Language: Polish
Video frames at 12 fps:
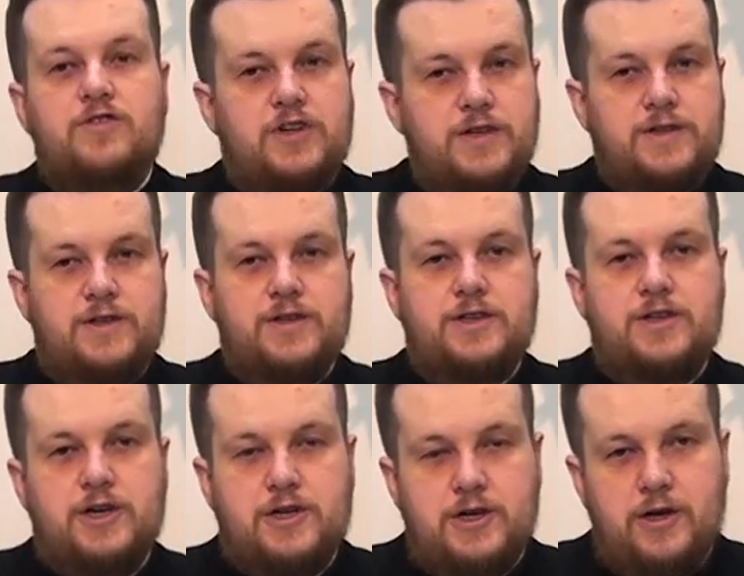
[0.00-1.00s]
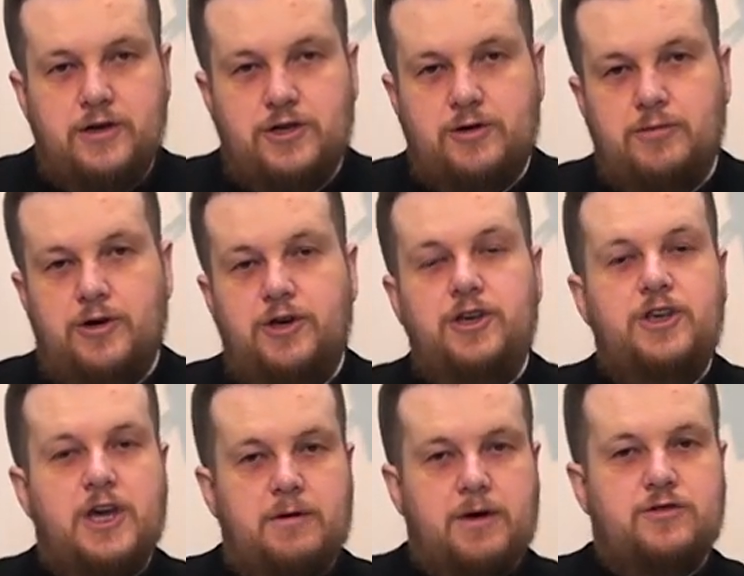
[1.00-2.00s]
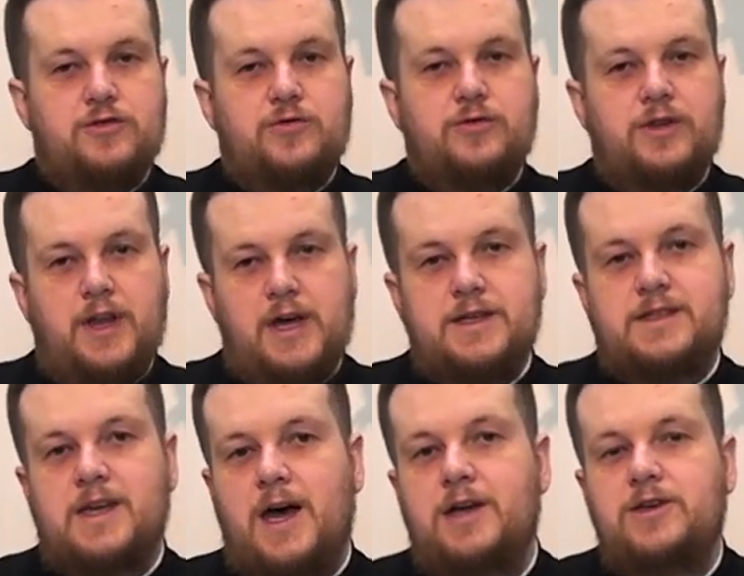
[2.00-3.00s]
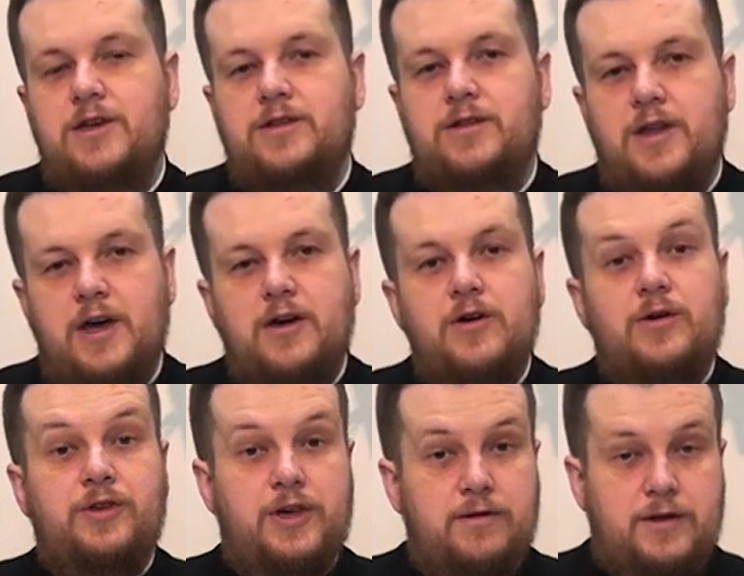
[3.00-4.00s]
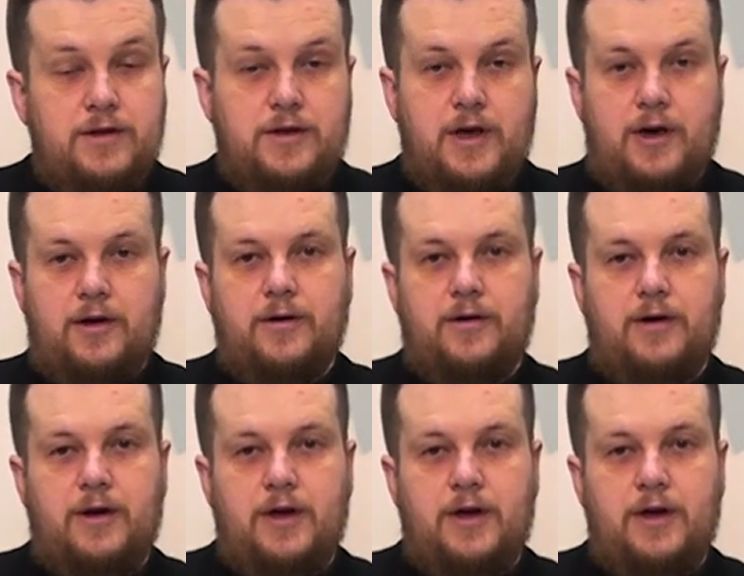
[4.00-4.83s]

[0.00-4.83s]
Wszyscy zgrzeszyliśmy i nie ma wśród nas ani jednego niewinnego.